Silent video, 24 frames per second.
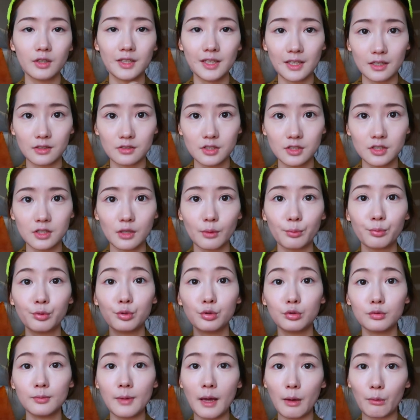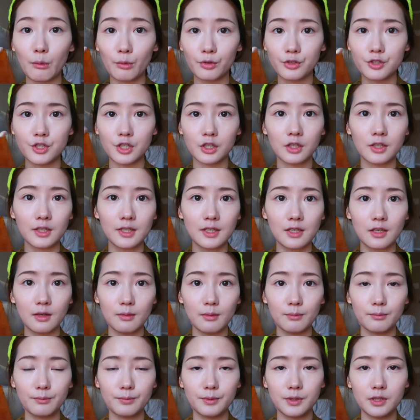颜色铺满我整个眼
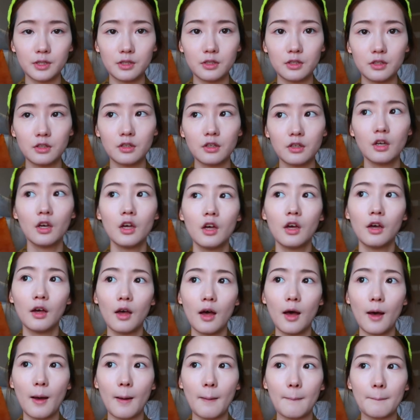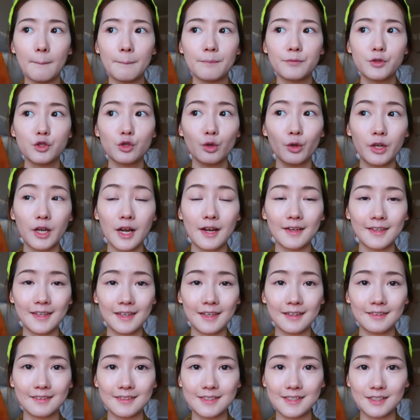皮，嗯，就会让
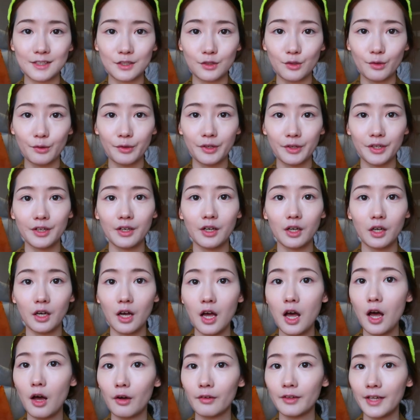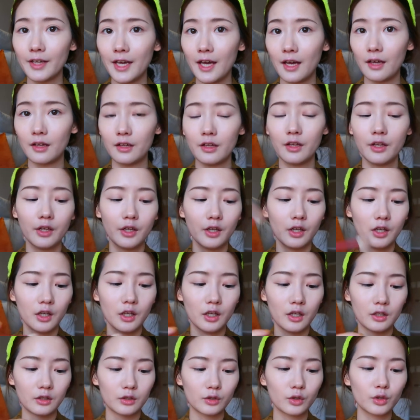眼睛有一个很好看、
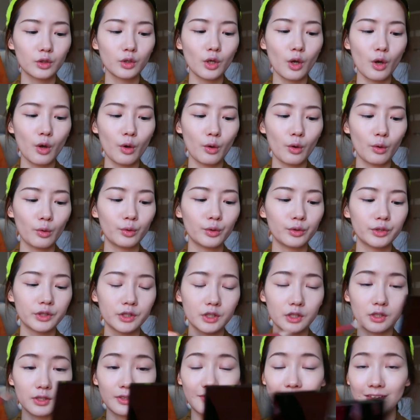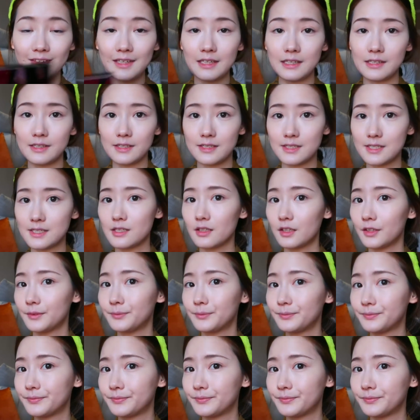很透的底色。